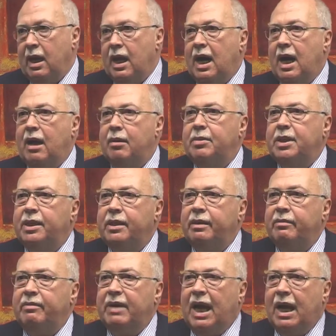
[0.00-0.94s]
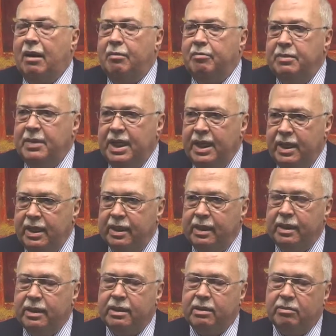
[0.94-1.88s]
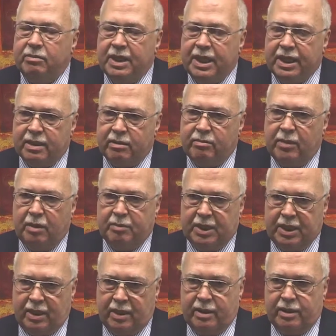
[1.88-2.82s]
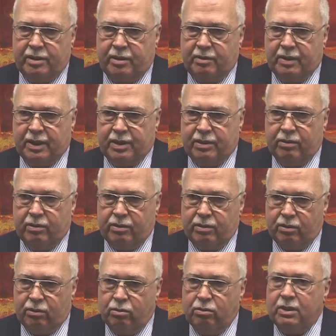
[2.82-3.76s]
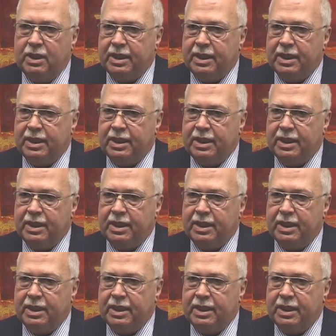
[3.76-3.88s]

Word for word: Aber wir haben hier es zum ersten Mal mit einer Situation zu tun,